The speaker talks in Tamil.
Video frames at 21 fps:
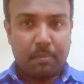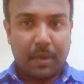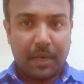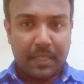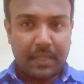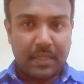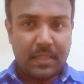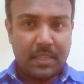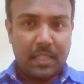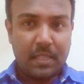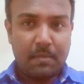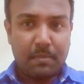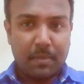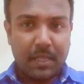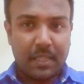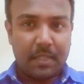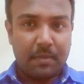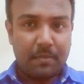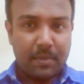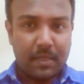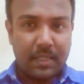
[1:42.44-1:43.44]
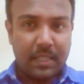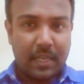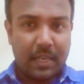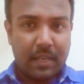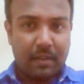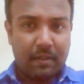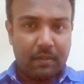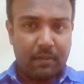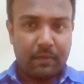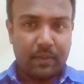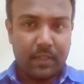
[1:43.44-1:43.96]
பக்தி மதம்
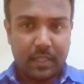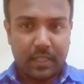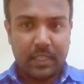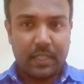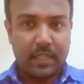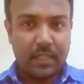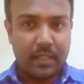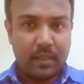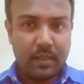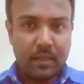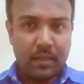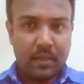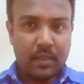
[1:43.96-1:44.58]
இதெல்லாம் விட்டுட்டு